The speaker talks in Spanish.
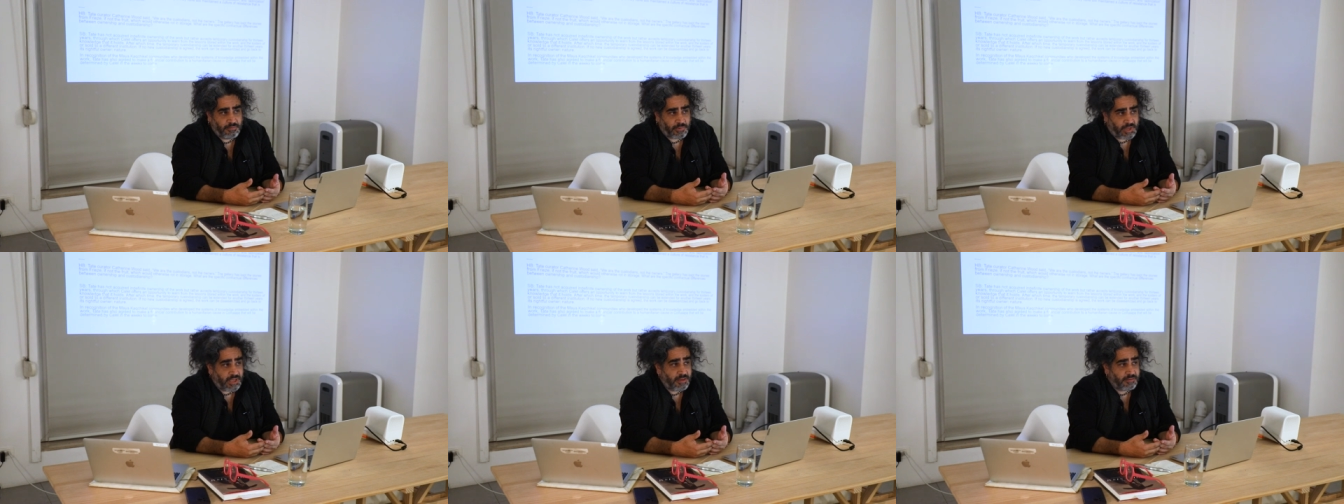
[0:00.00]

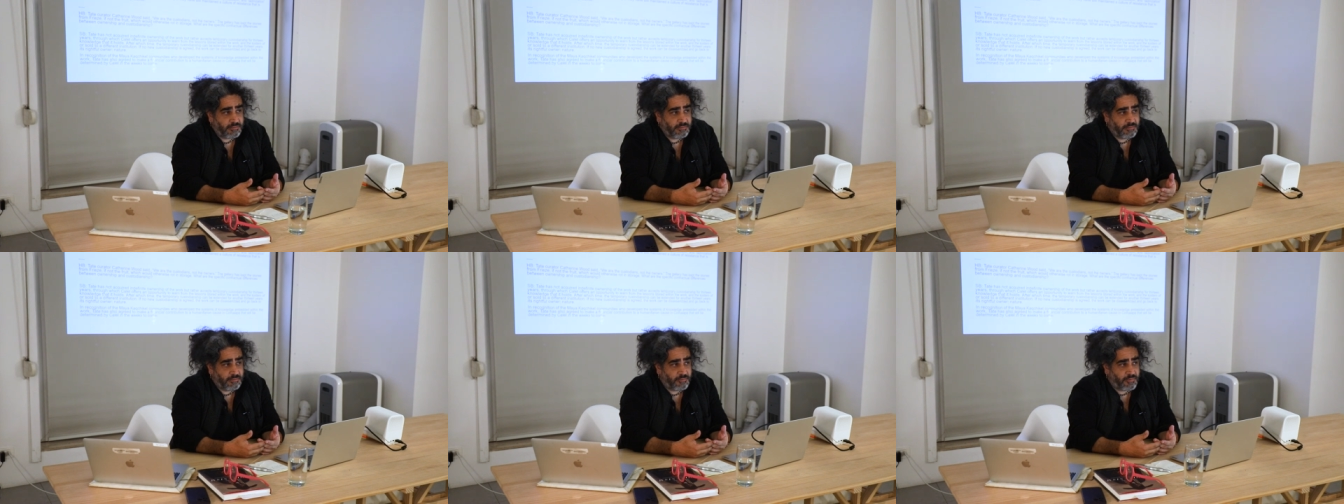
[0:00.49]
¿Ok?
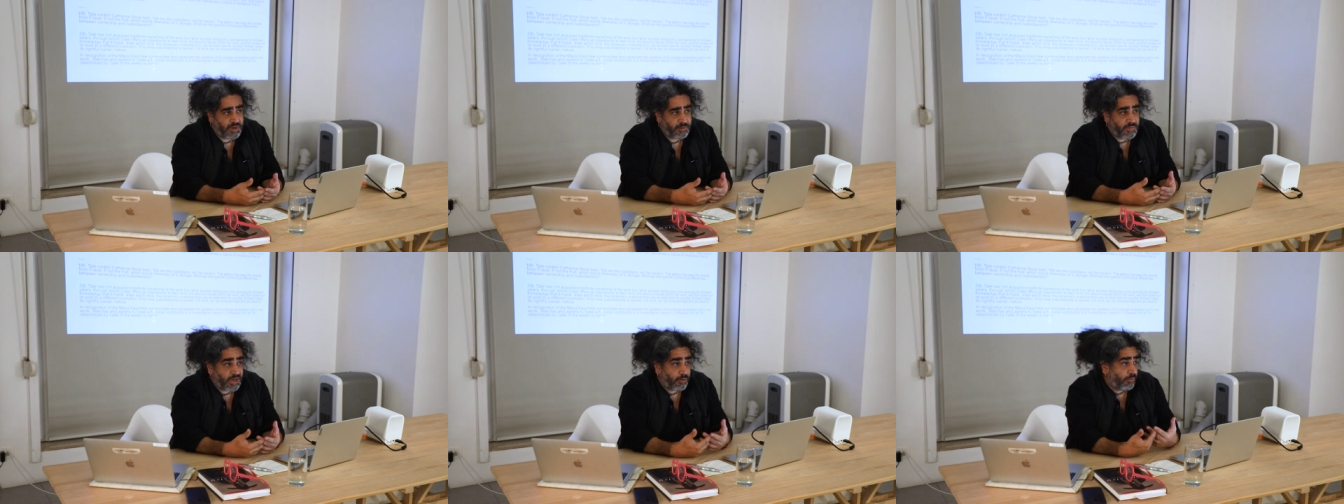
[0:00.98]
Fue la
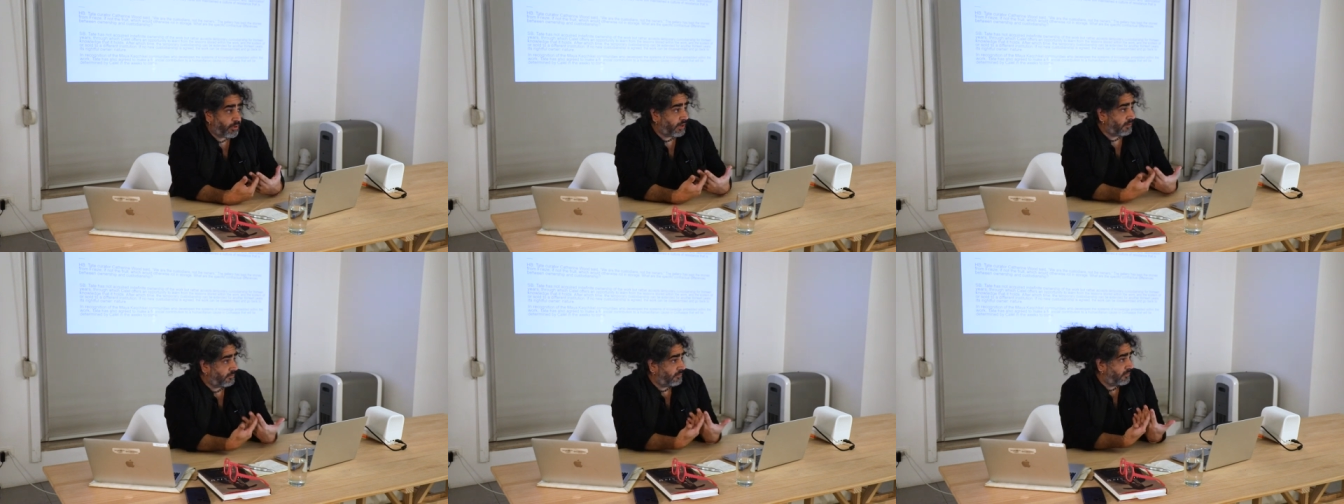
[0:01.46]
primera
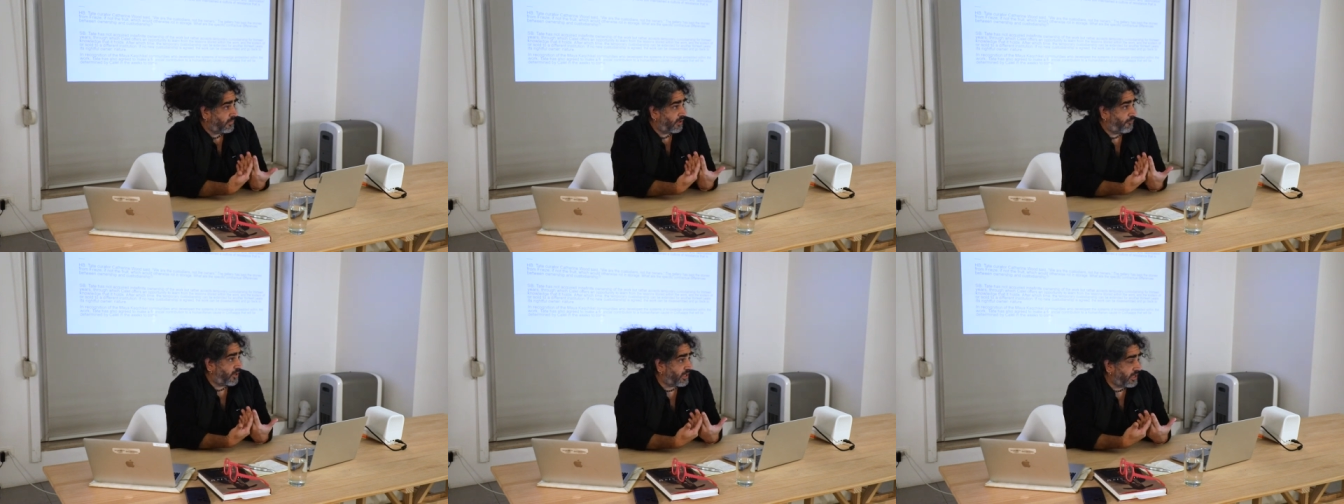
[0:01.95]
obra
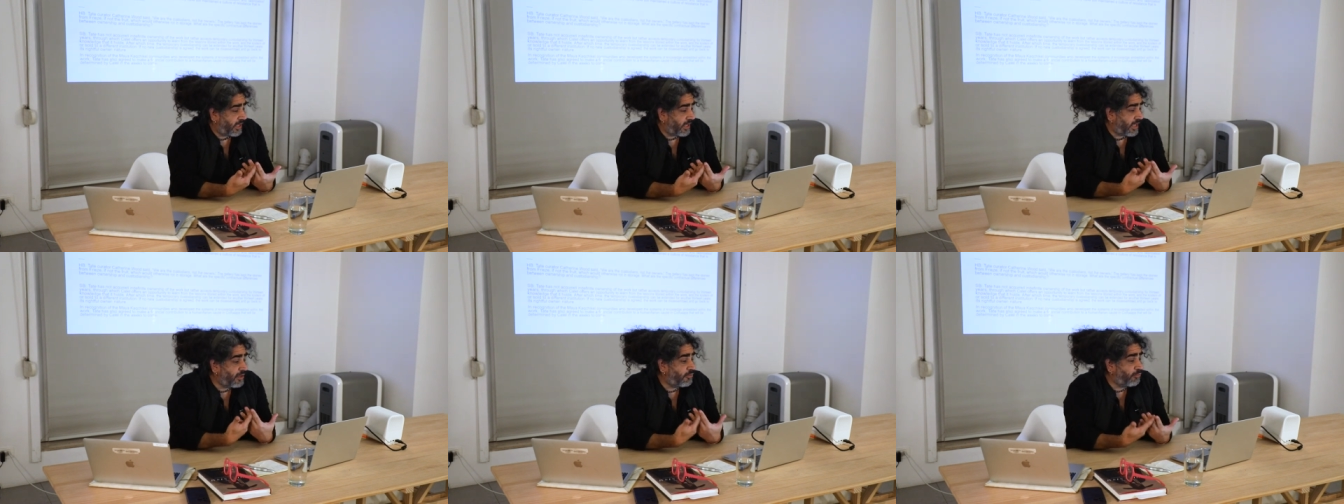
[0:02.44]
que fue adquirida
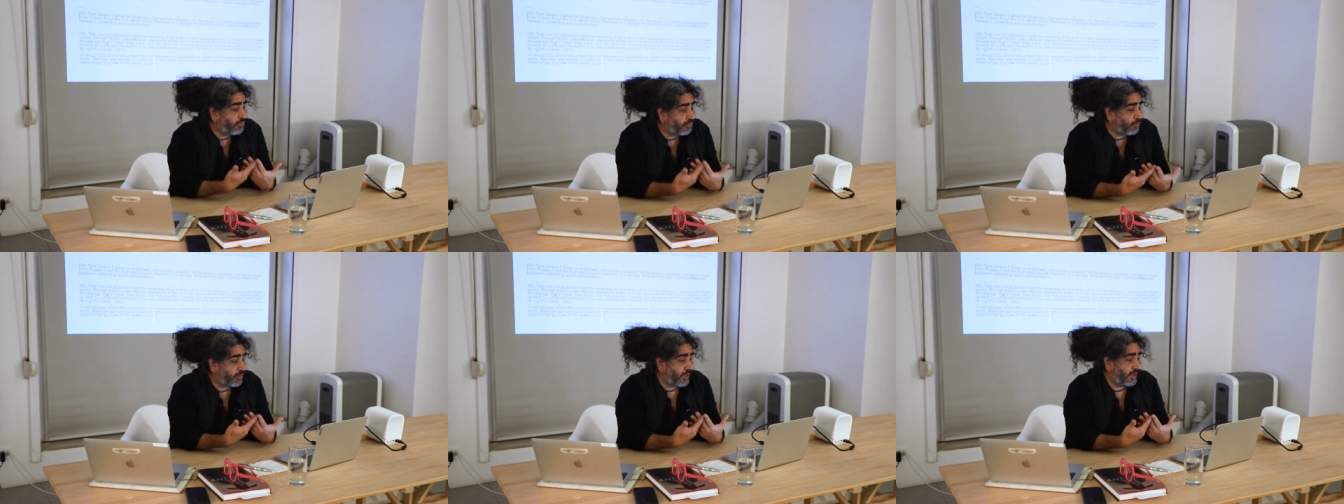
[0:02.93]
en
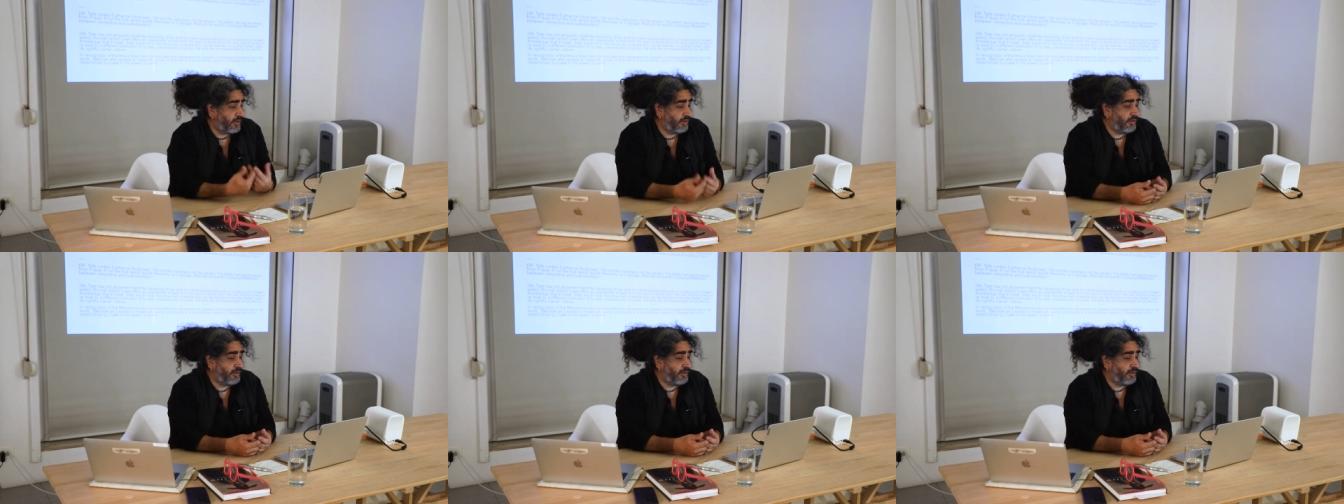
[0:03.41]
custodia.